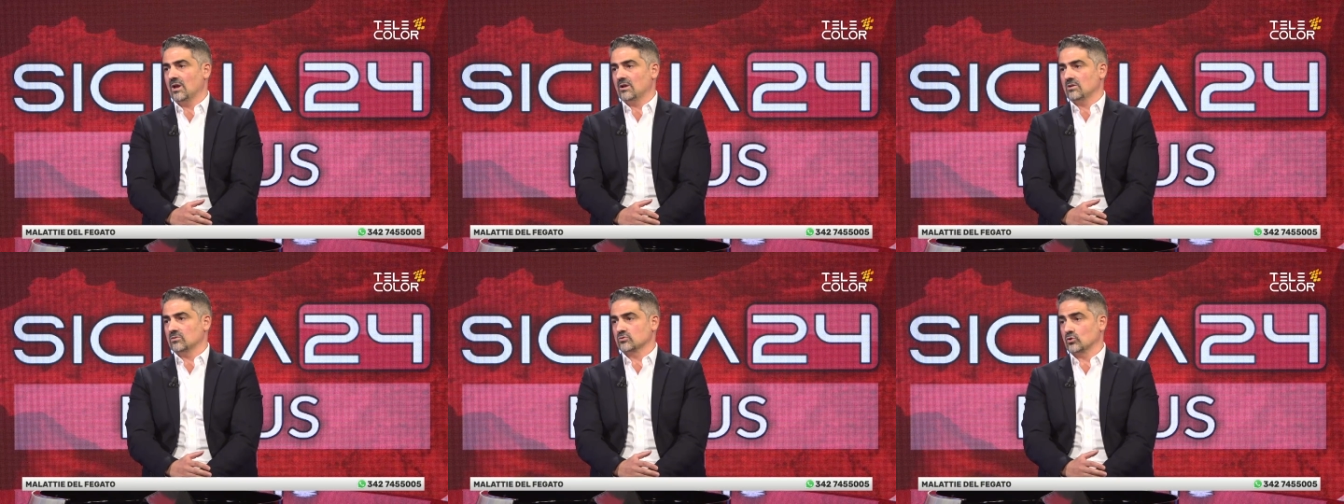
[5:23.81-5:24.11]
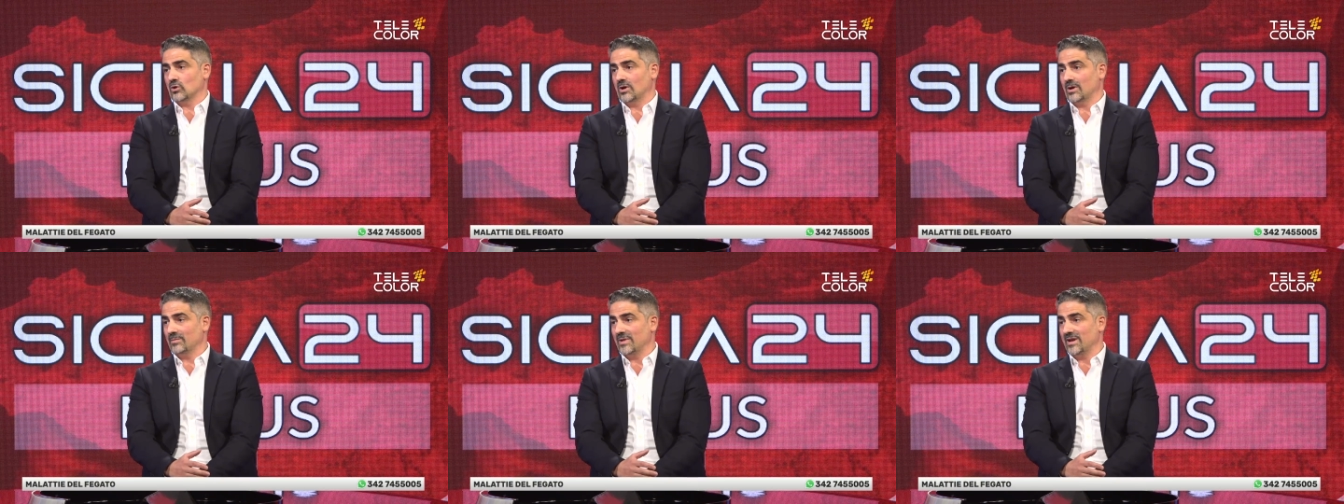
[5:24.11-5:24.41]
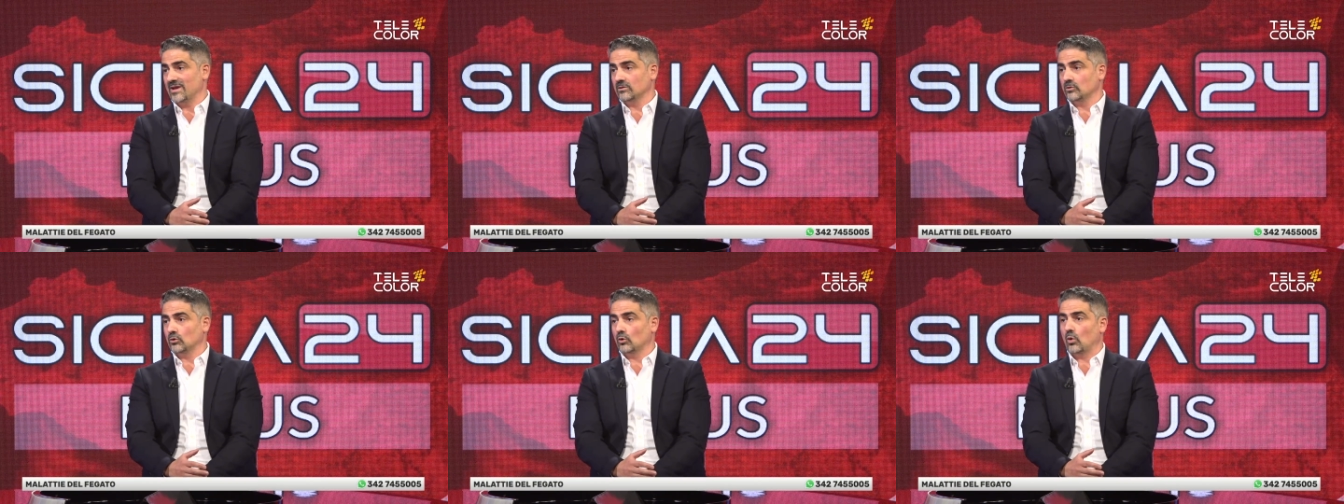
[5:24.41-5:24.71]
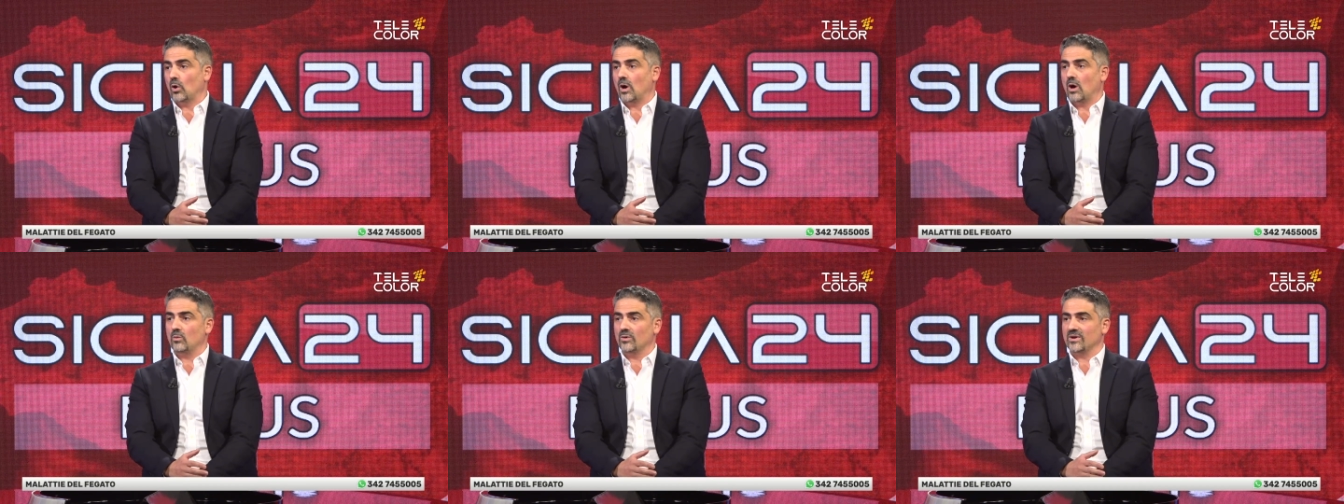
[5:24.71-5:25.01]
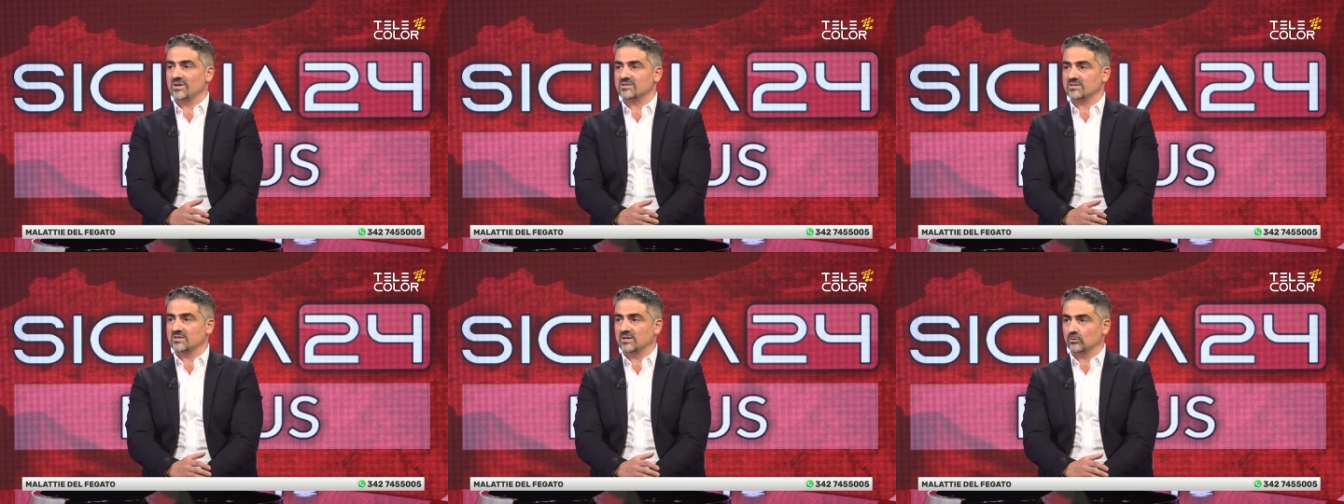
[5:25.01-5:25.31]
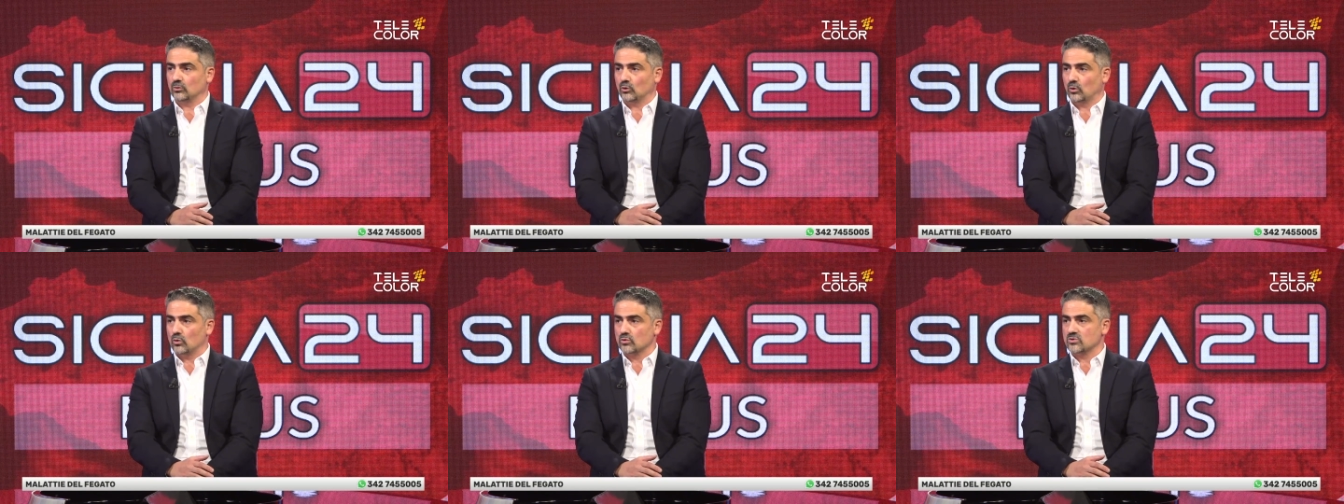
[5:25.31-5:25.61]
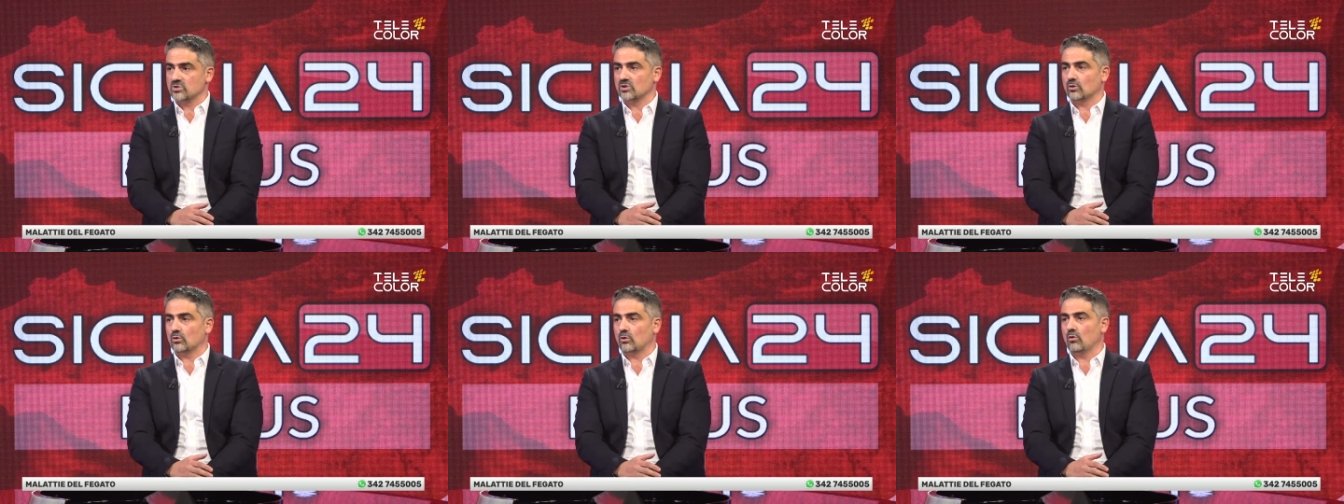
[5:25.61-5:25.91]
solamente o ha una
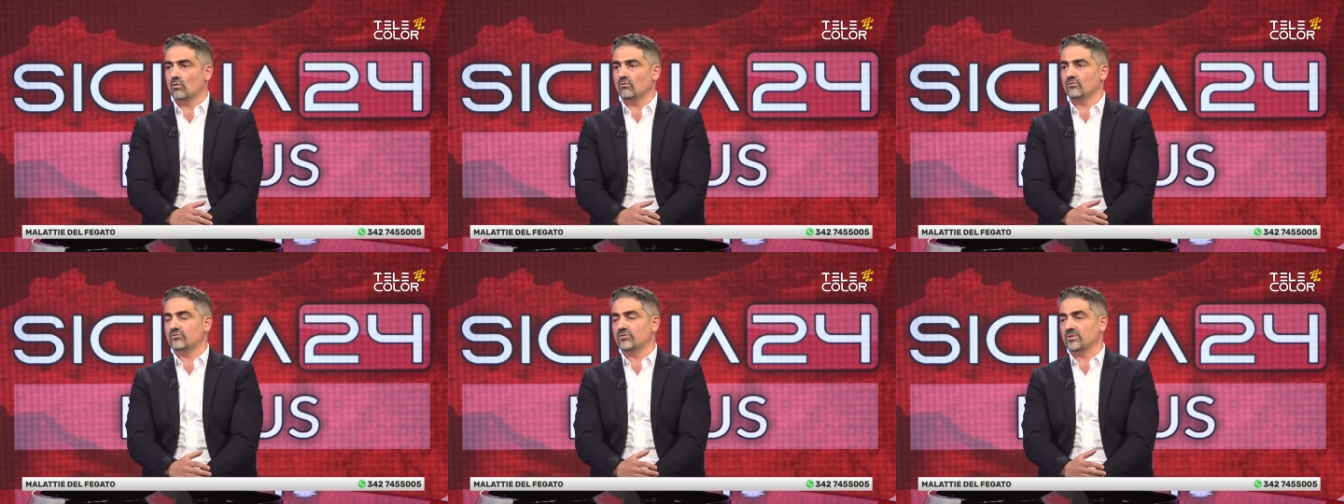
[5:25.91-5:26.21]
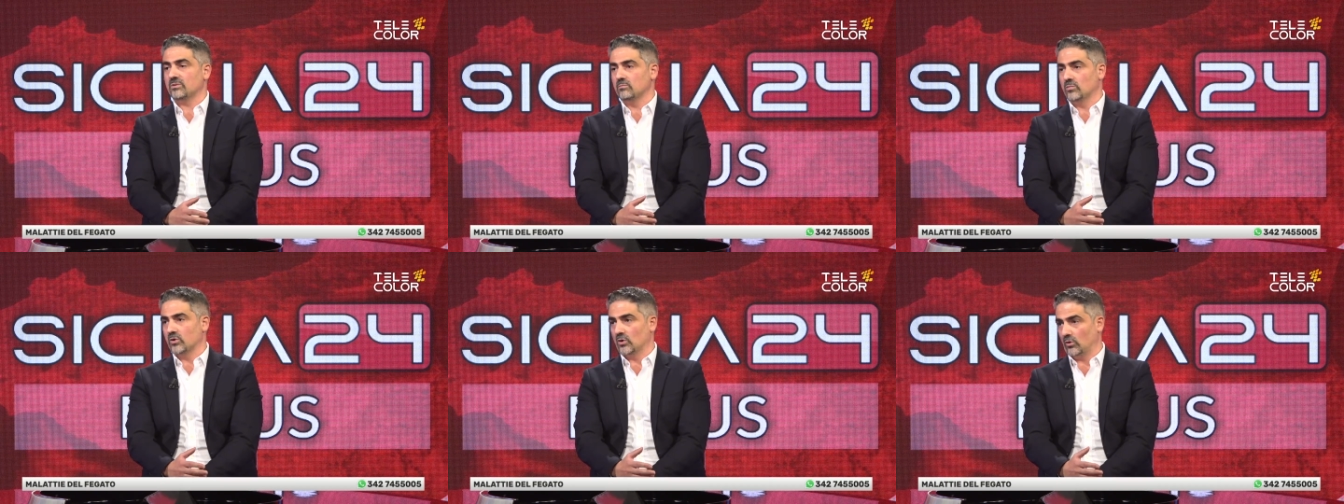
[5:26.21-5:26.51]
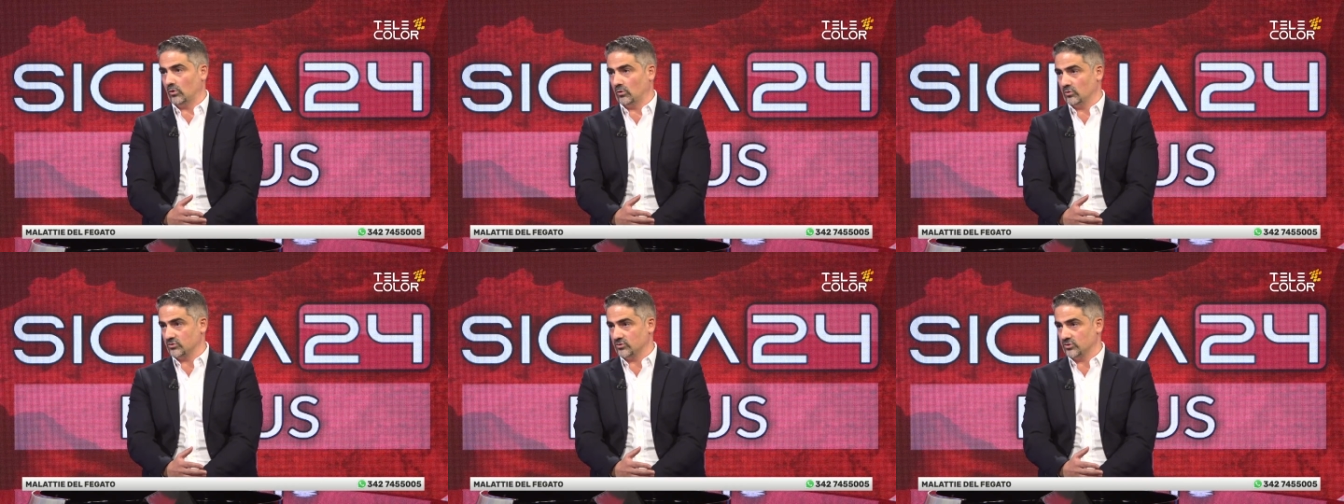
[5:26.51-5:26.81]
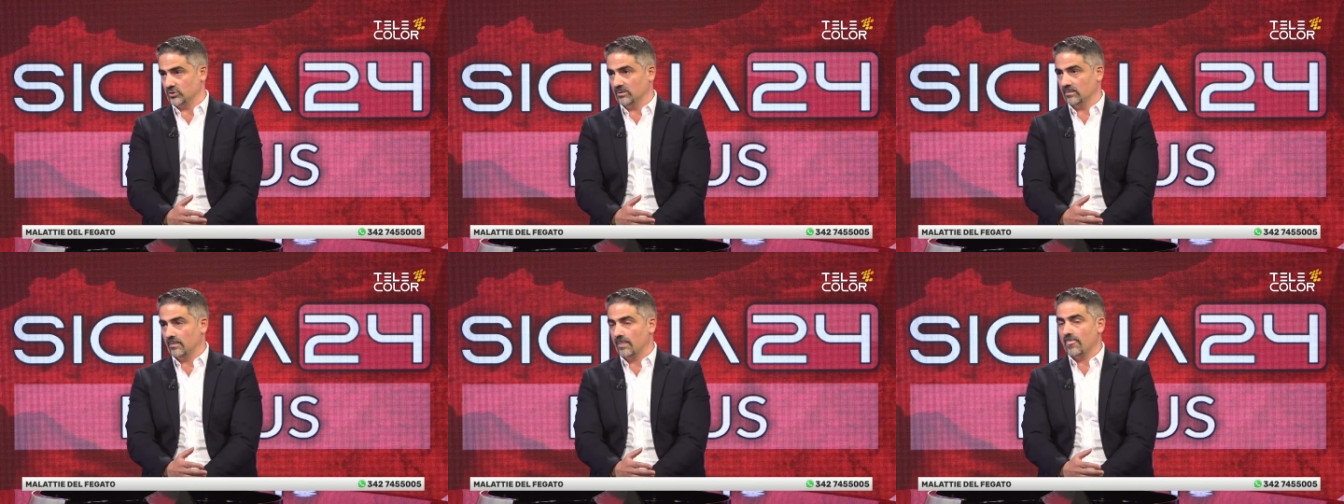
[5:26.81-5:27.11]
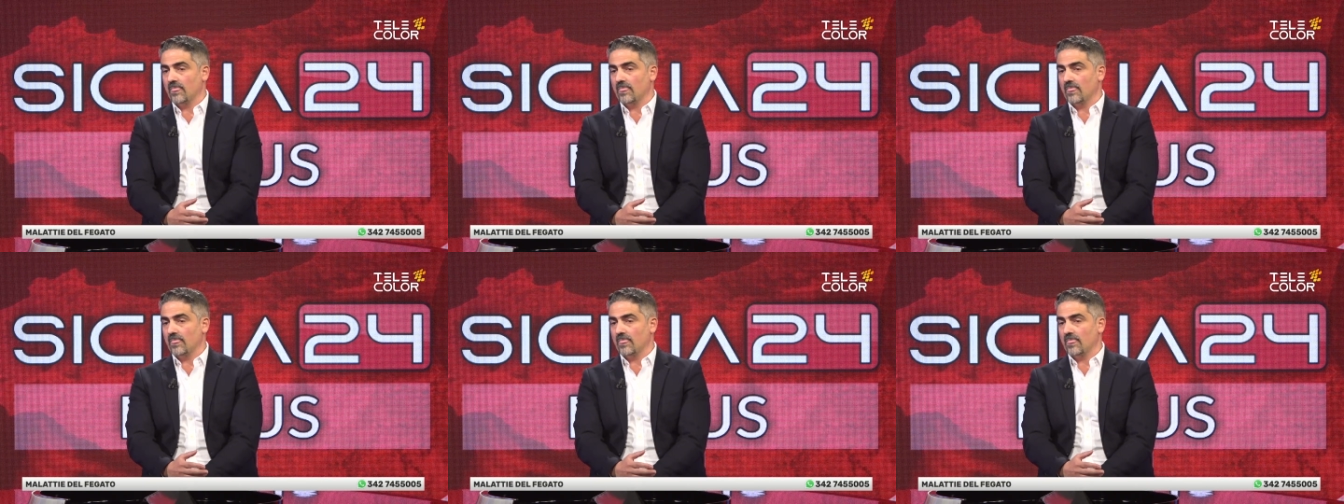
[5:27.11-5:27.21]
steatosi con fibrosi.